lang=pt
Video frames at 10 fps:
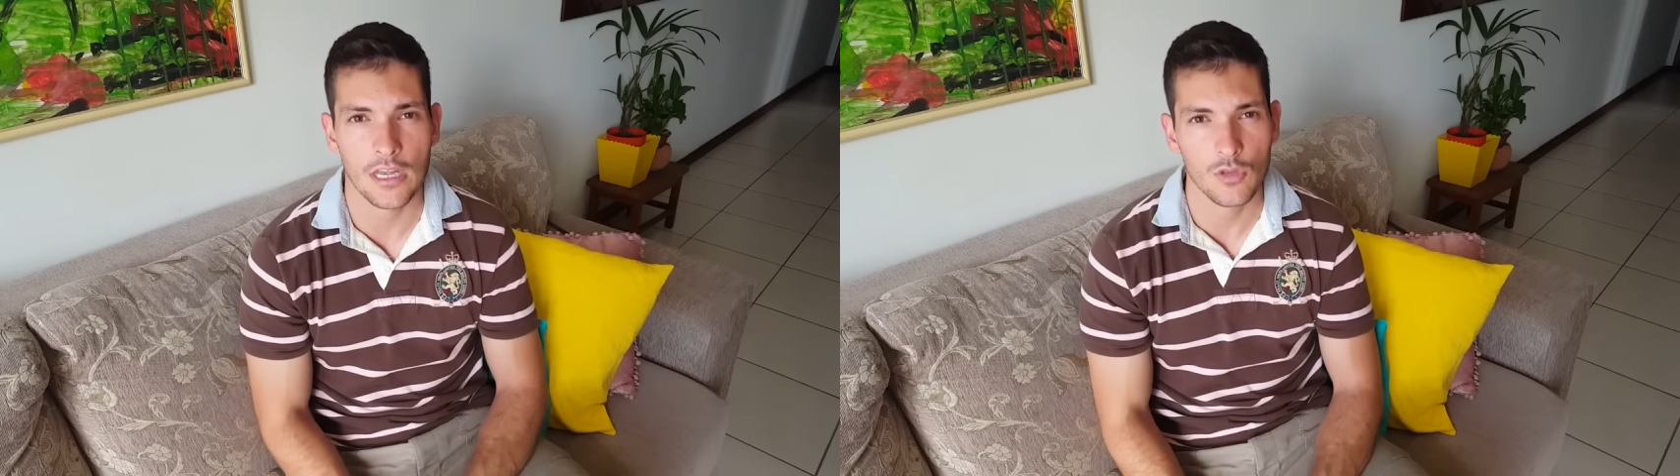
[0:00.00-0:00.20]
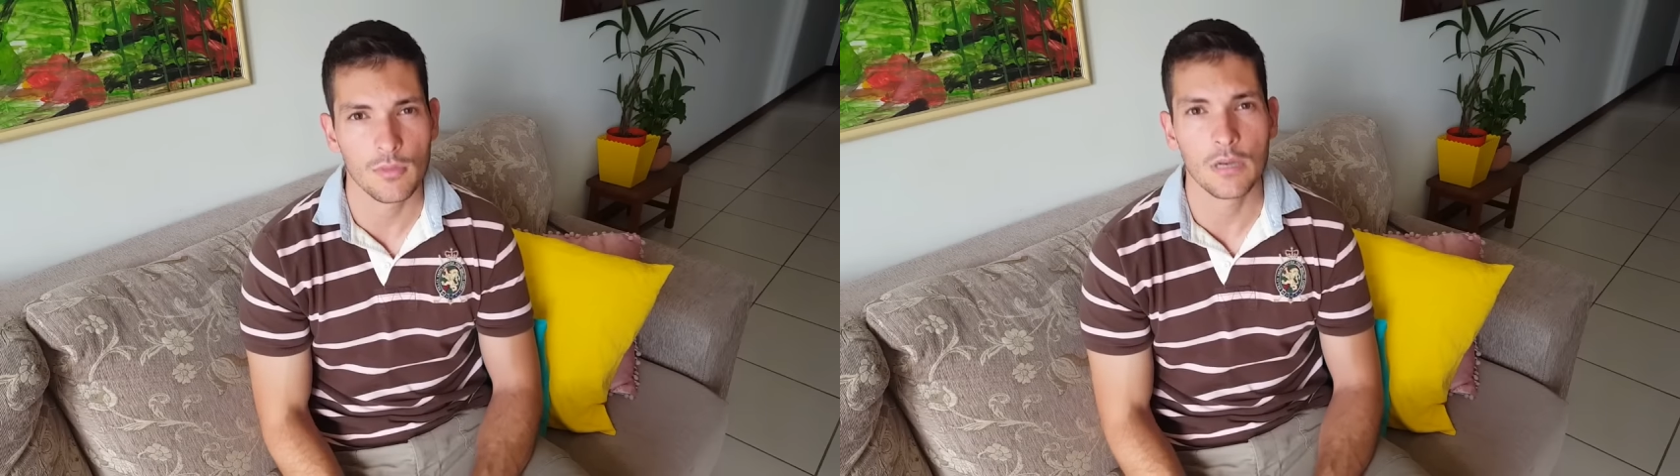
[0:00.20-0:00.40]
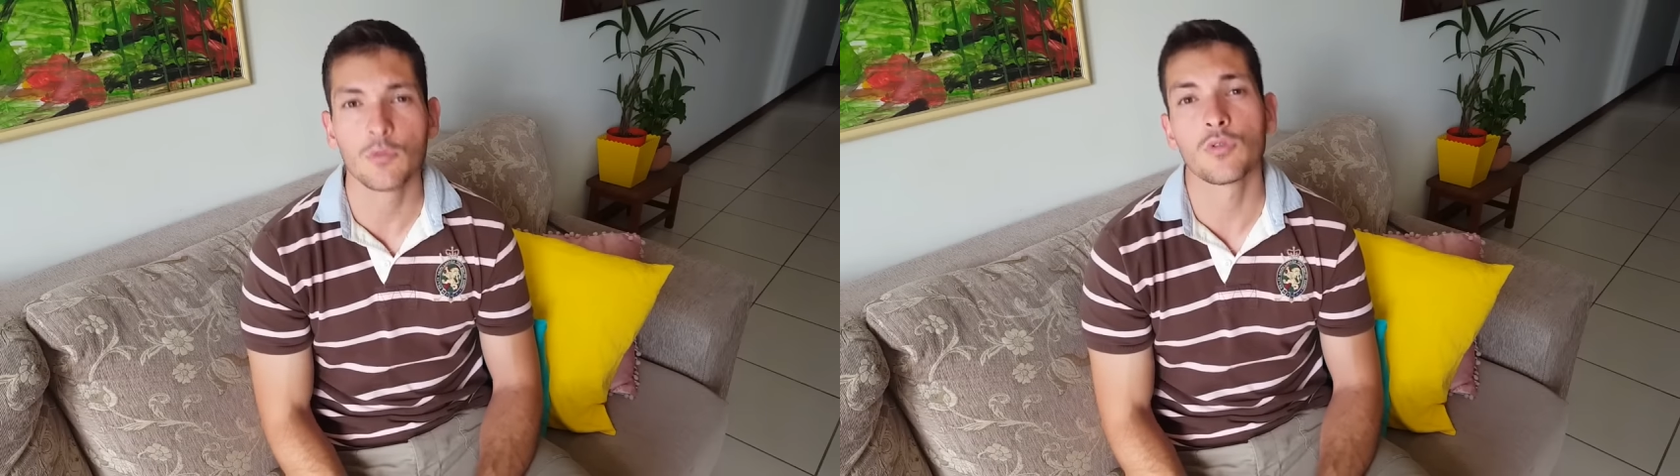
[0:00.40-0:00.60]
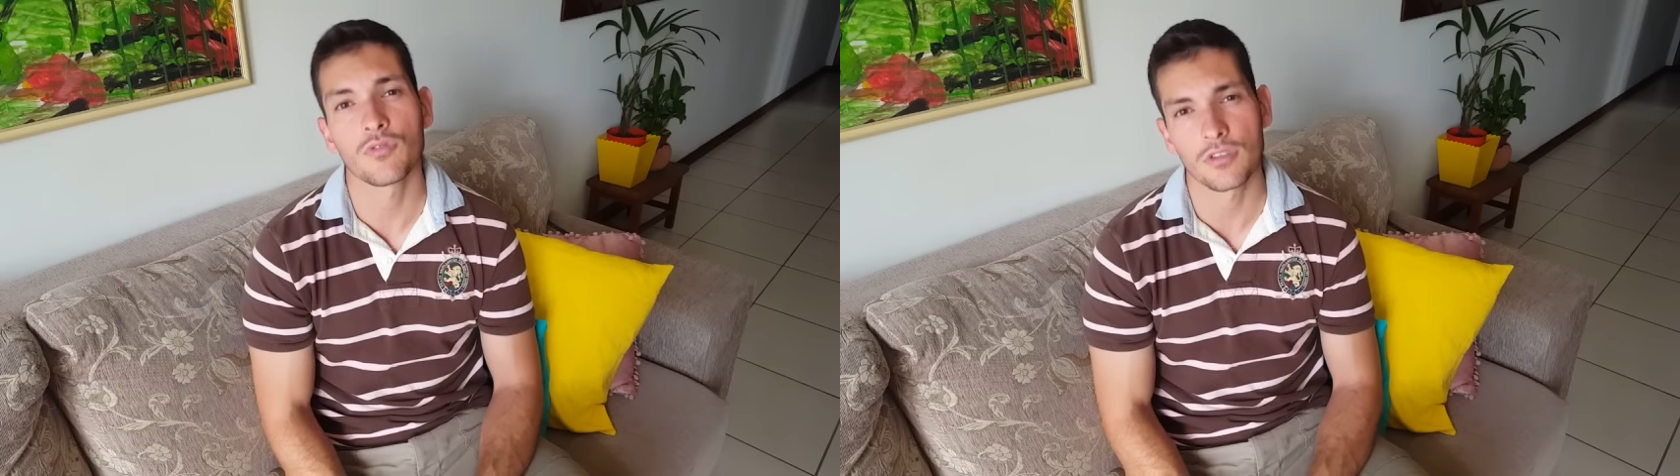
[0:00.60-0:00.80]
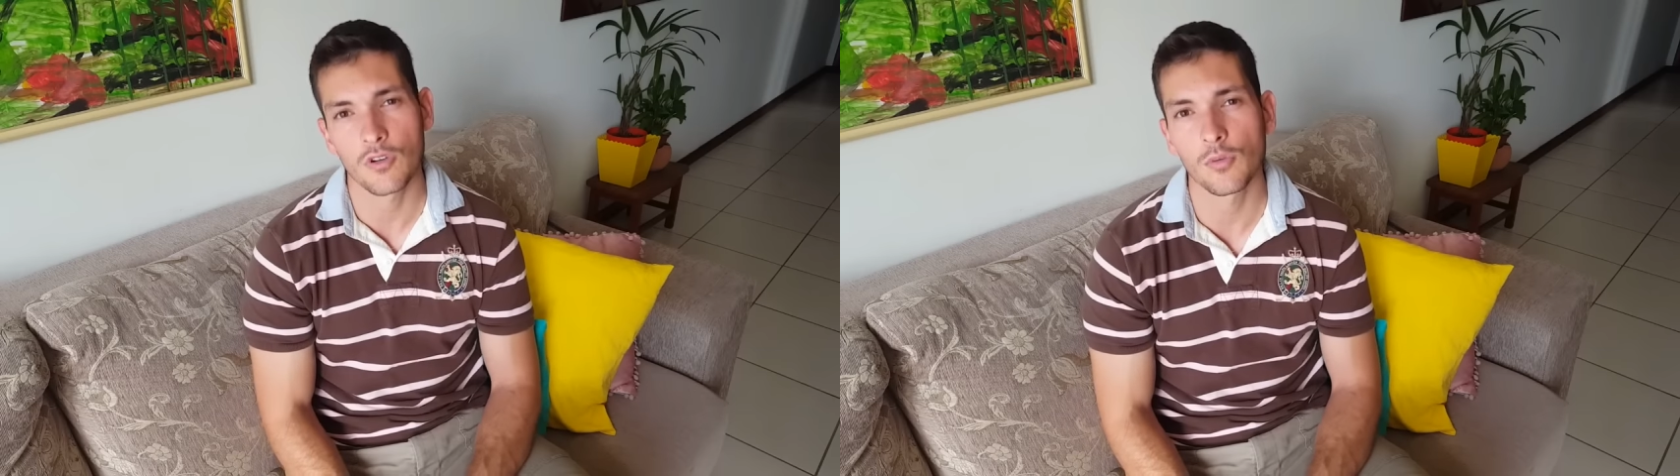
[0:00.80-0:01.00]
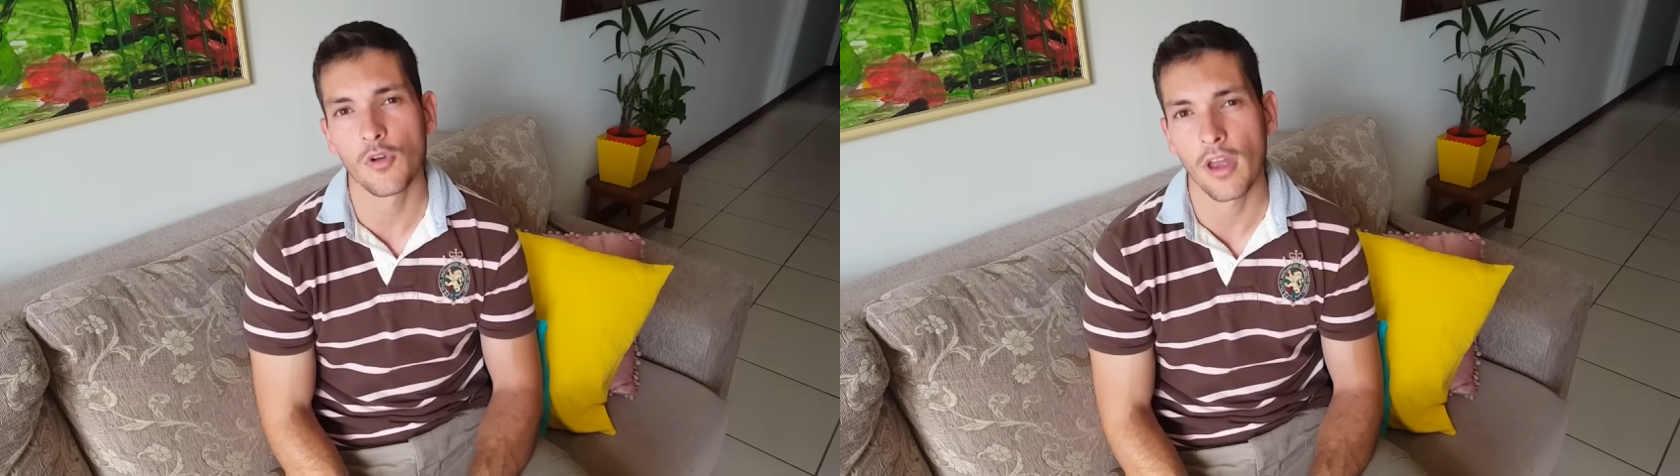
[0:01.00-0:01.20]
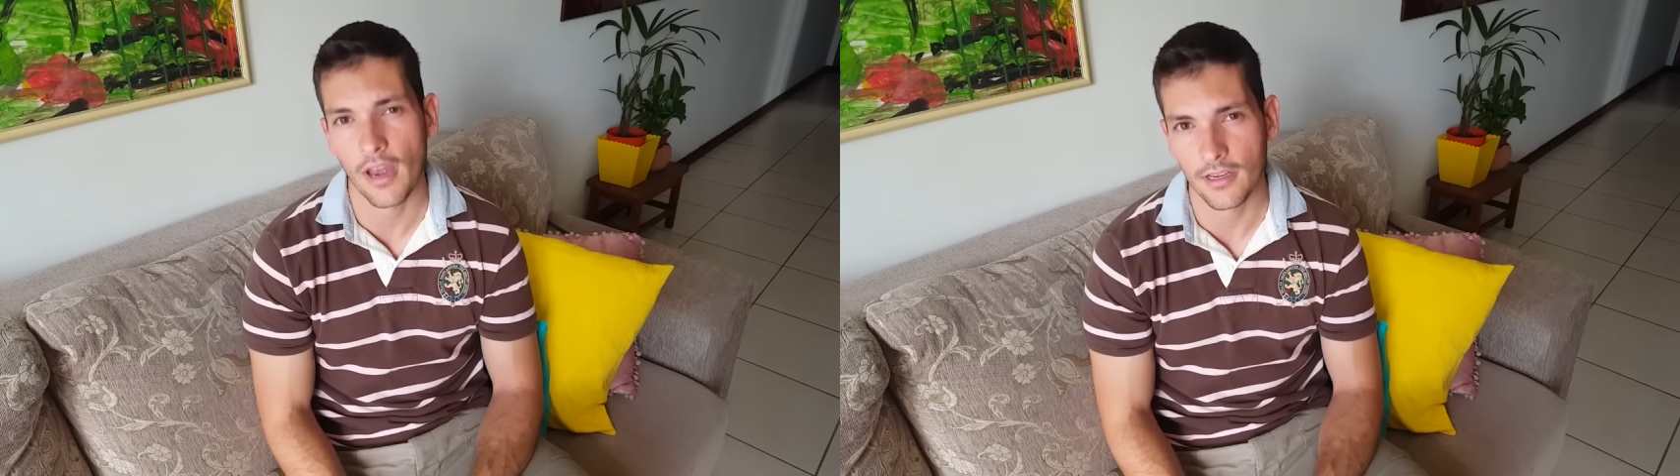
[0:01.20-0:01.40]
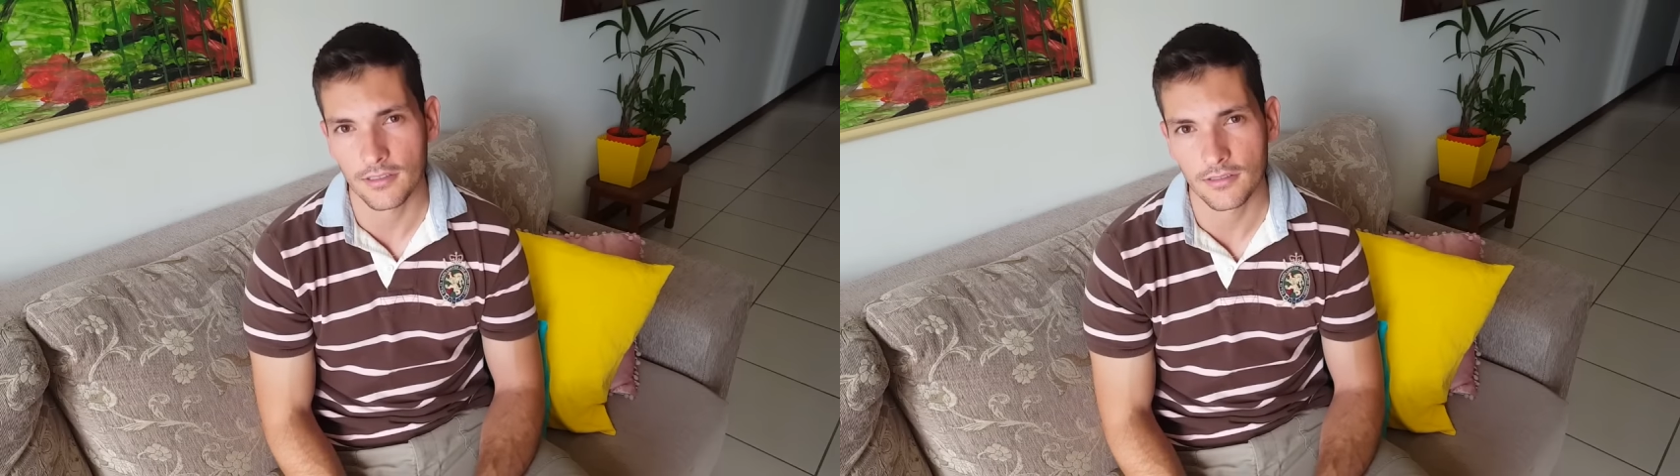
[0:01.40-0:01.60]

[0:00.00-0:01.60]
no mínimo com 5 mil reais.